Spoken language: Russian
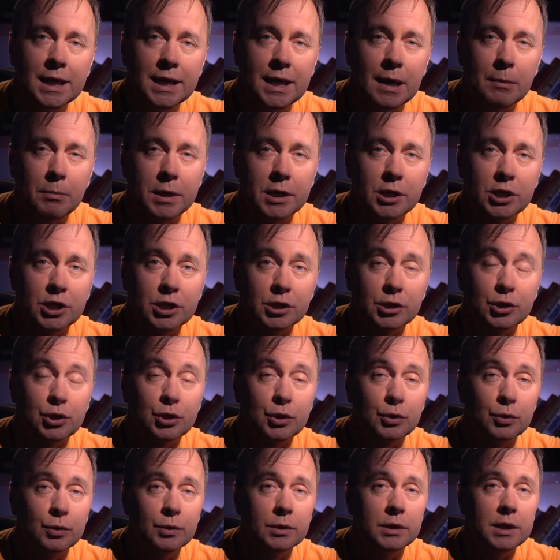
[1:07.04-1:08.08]
я бы решил,
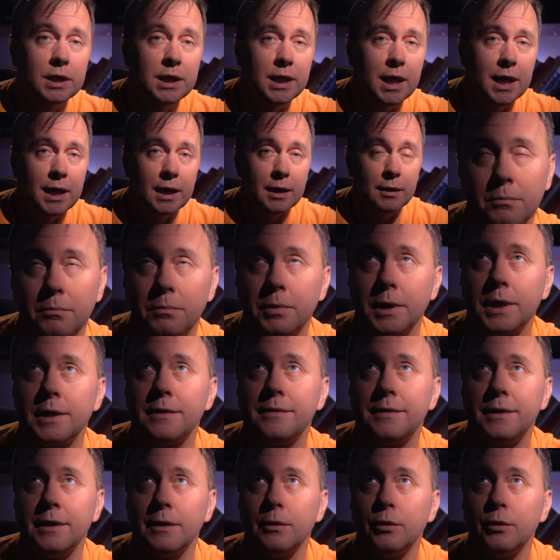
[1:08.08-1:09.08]
что он гей. Прости,